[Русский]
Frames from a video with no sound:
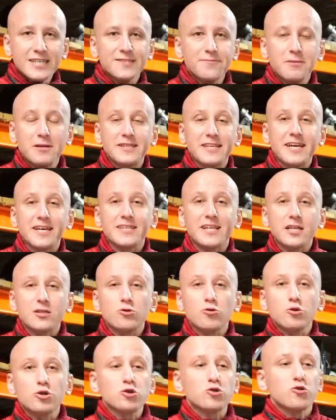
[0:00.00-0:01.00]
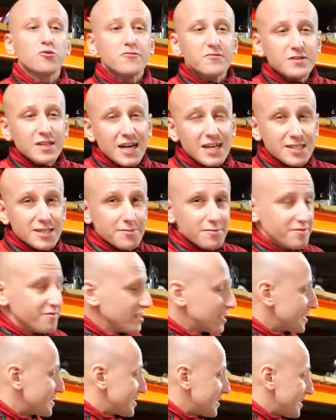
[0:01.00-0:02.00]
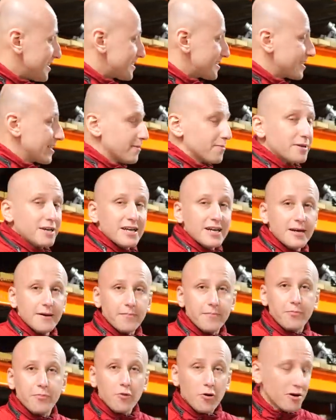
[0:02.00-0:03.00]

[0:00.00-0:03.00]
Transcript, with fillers: Несмотря на то, что в нашем двигателе цепь ГРМ